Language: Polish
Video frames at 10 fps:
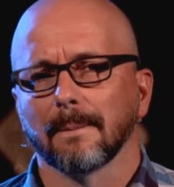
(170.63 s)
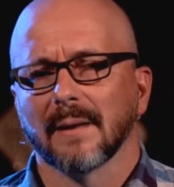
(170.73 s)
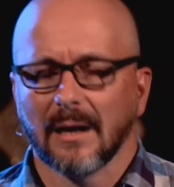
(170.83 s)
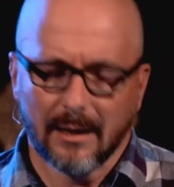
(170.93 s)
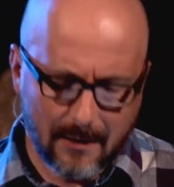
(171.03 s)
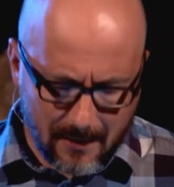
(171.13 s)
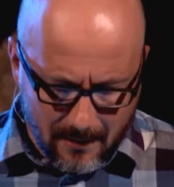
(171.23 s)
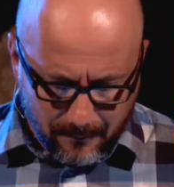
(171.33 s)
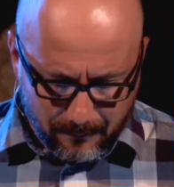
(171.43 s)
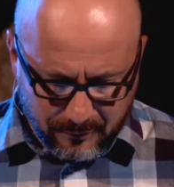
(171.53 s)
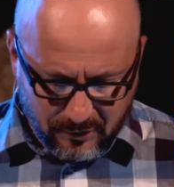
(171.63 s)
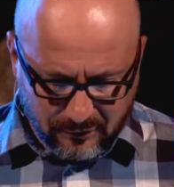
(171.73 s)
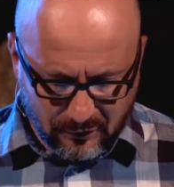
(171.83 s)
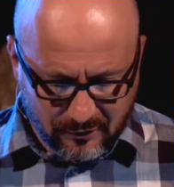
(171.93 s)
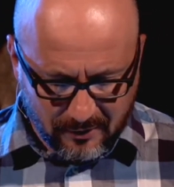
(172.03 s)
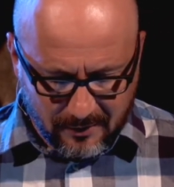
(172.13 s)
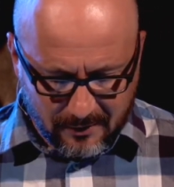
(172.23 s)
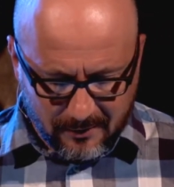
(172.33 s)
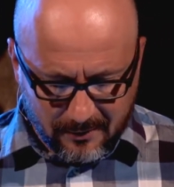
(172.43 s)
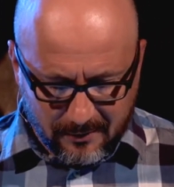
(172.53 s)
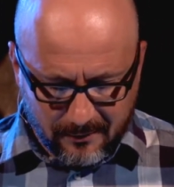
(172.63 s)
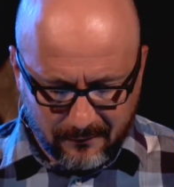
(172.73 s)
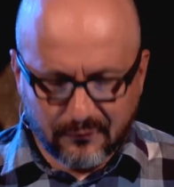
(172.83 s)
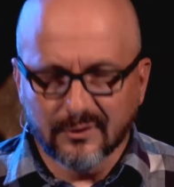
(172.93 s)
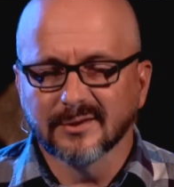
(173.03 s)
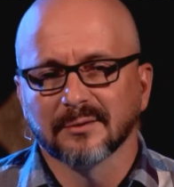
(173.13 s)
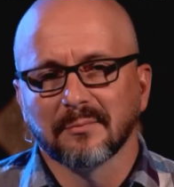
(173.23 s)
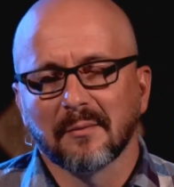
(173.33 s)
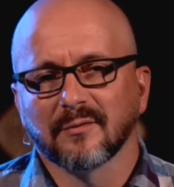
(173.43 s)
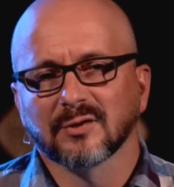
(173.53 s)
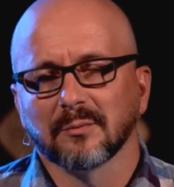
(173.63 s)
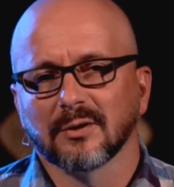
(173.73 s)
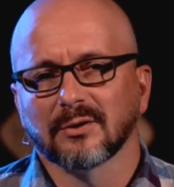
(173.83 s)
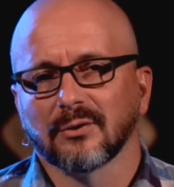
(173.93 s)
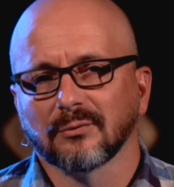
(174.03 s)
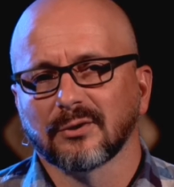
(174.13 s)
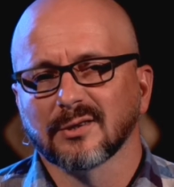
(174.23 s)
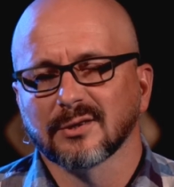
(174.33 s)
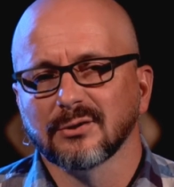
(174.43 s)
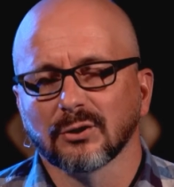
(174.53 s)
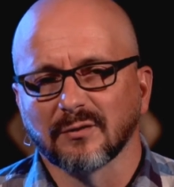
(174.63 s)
Ale przecież wszyscy mamy w sobie tą tęsknotę,